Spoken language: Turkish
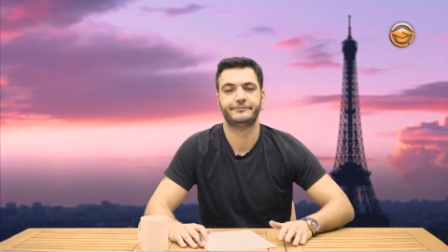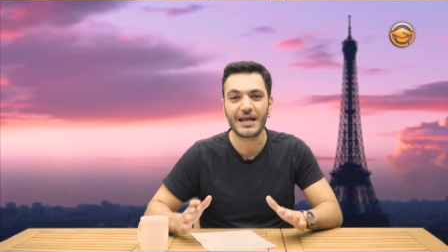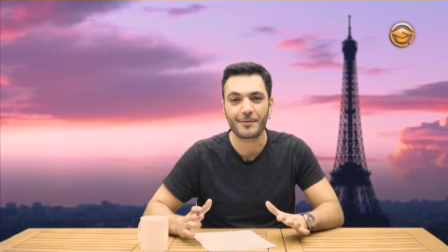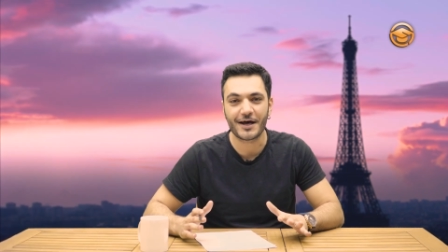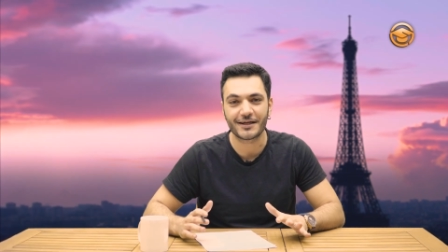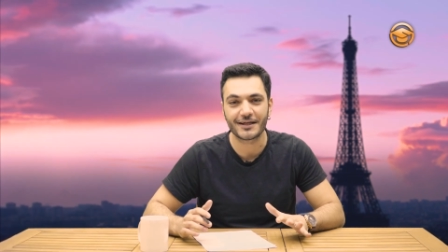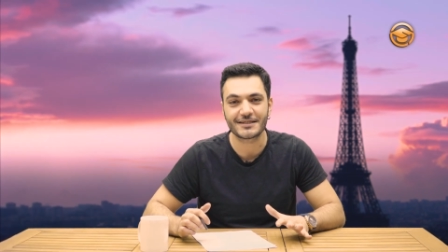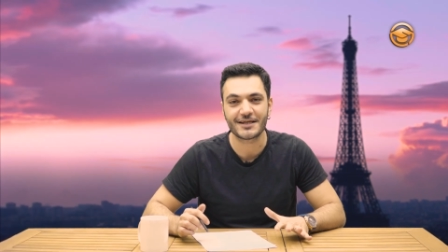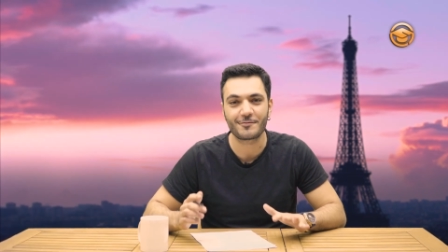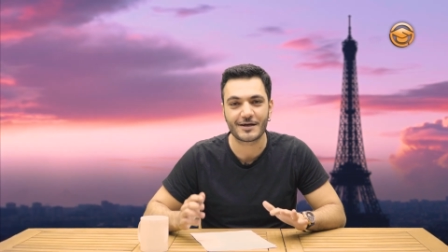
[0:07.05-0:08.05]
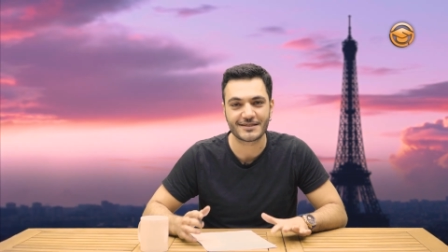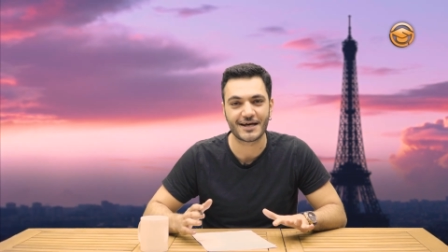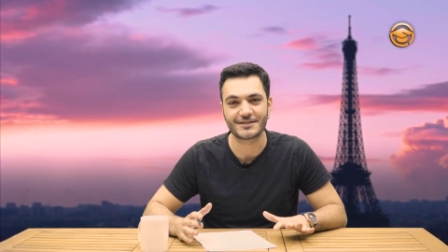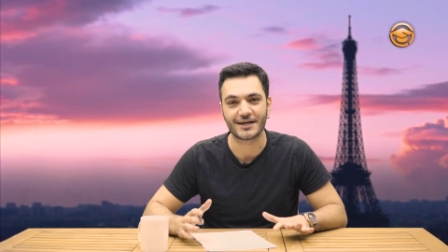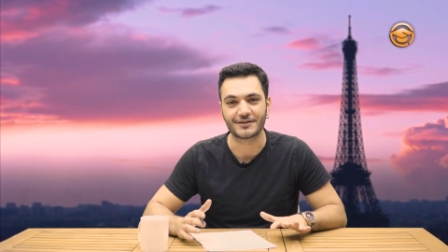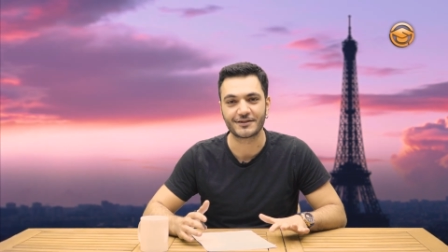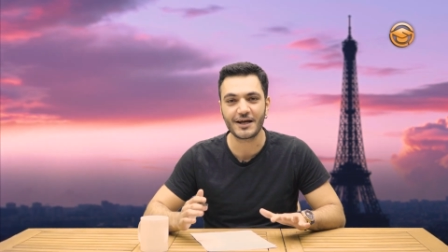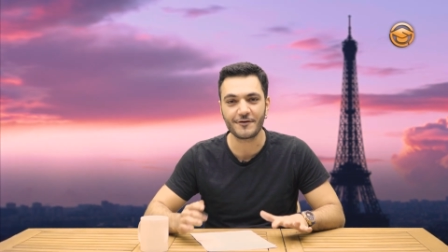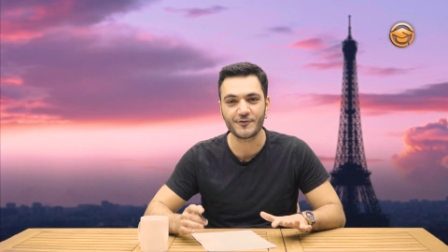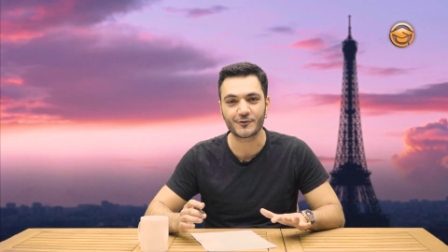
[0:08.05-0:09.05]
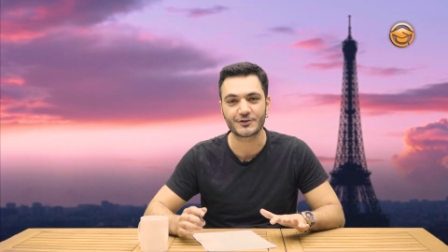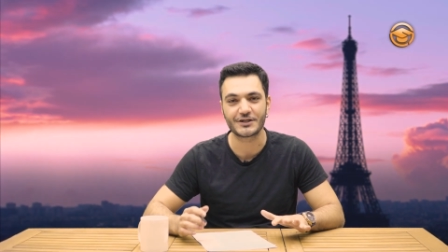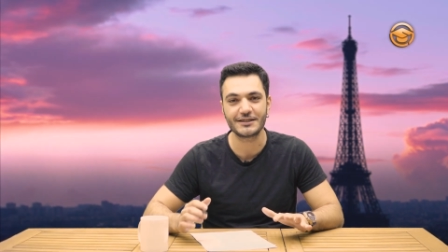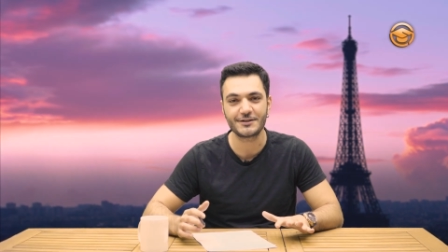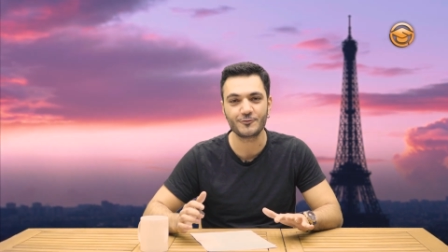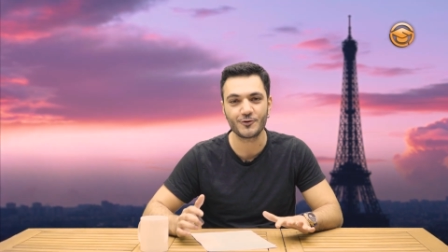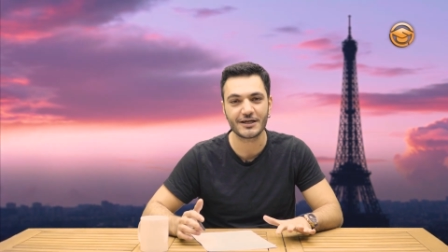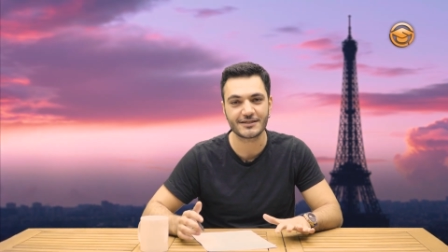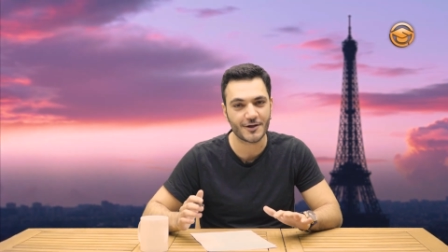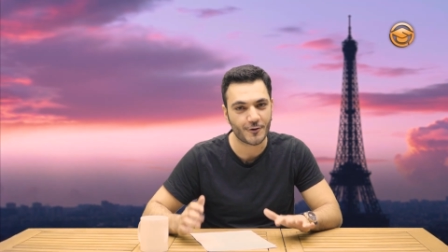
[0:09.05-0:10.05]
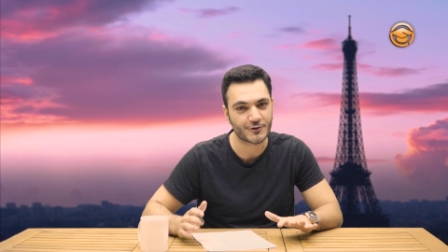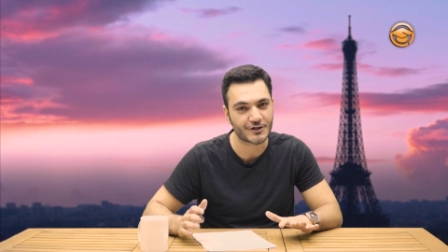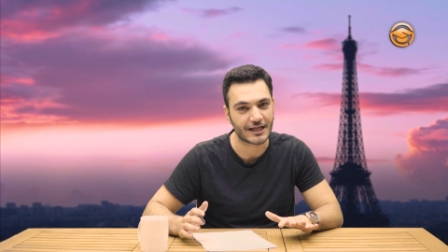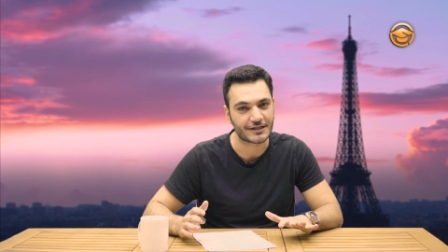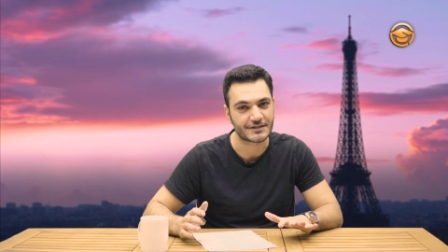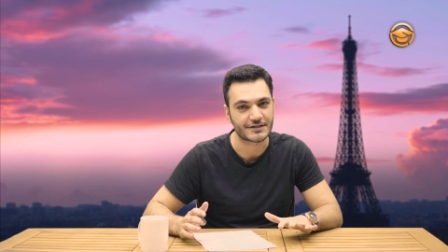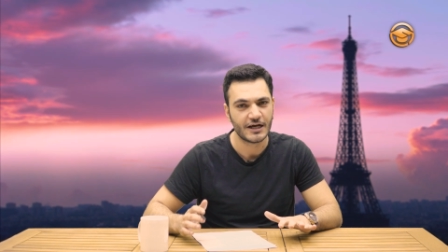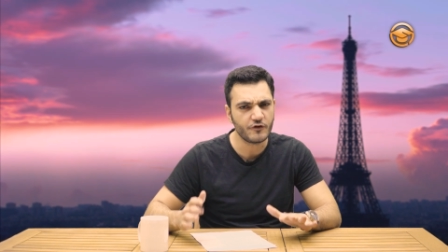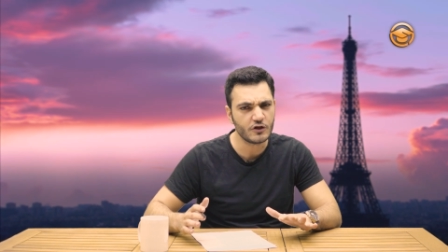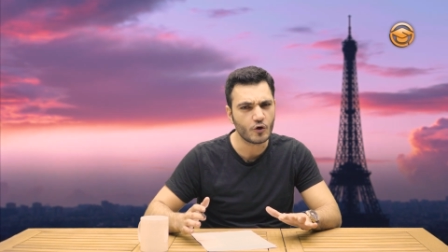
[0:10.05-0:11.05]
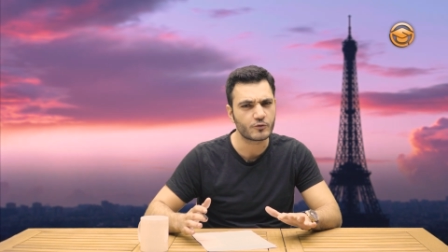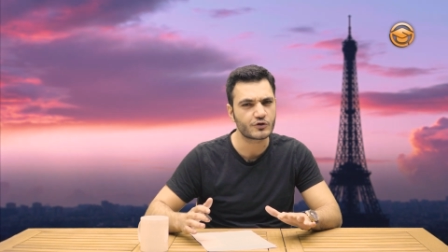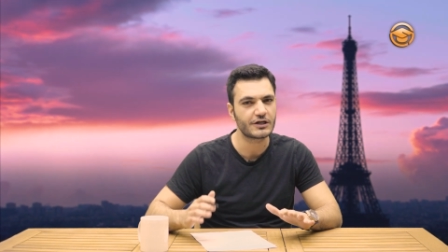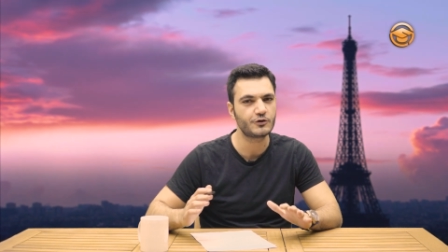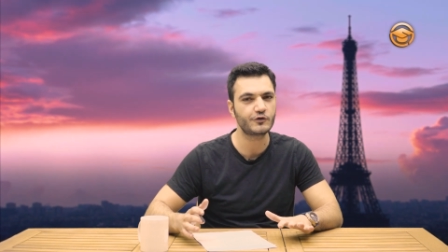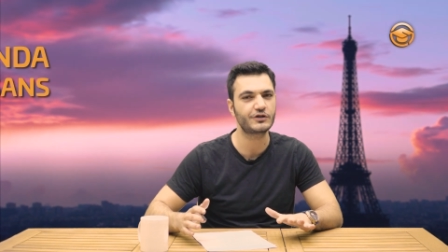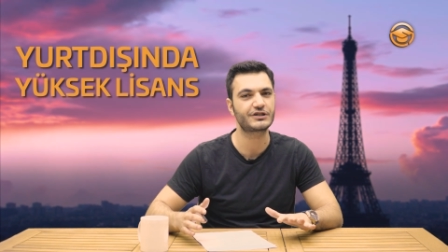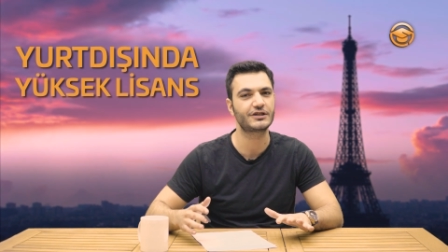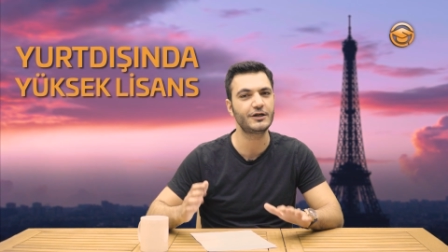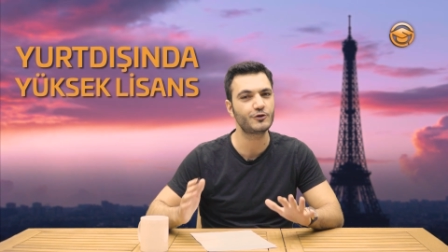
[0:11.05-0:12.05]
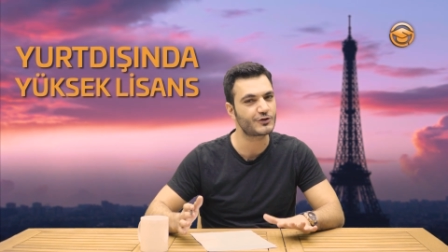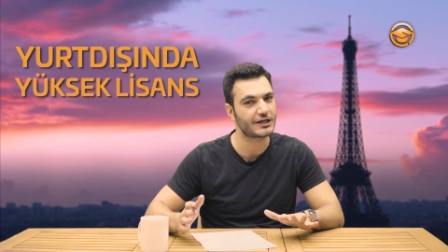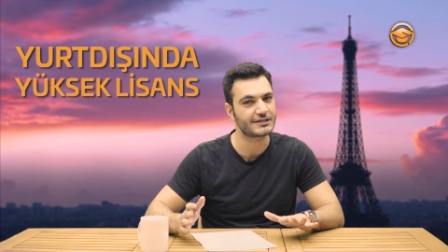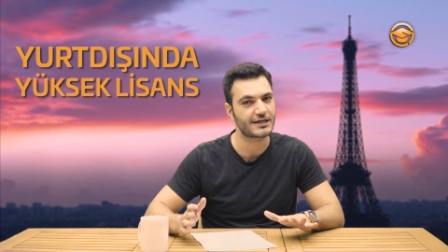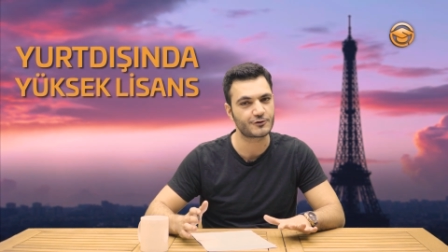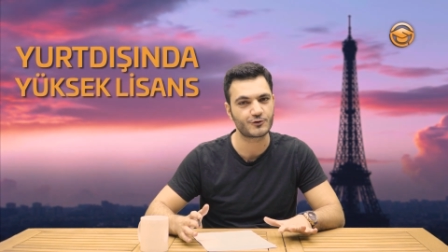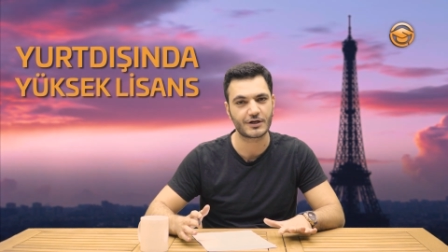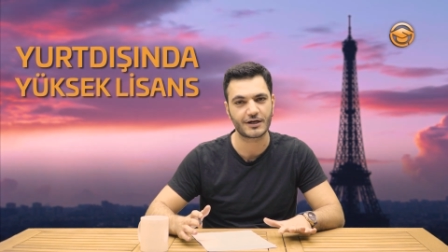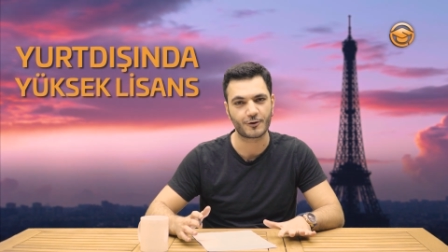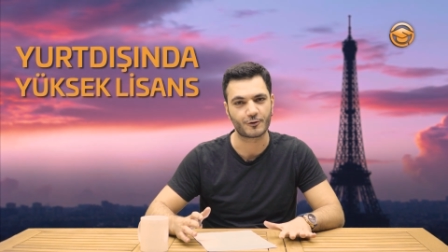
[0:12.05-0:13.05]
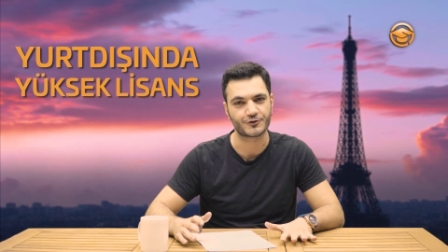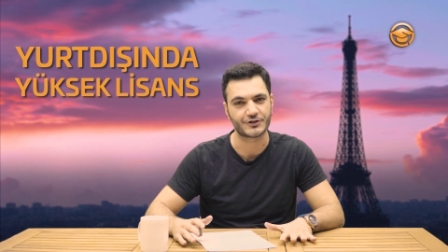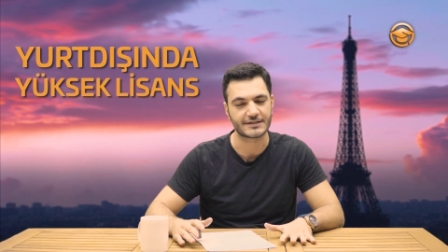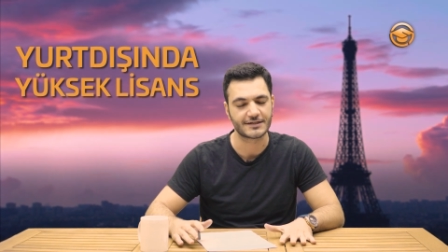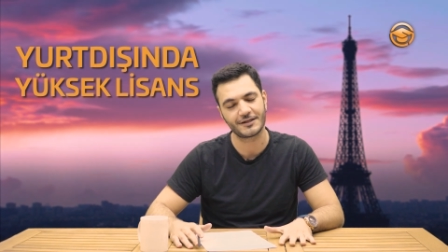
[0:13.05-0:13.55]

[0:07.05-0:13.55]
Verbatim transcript: Merhaba arkadaşlar ben Sercan. Draft Yurt Dışı Eğitim Dünyası'na hoş geldiniz. Bu videomuzda yurt dışında yüksek lisans üzerine konuşacağız.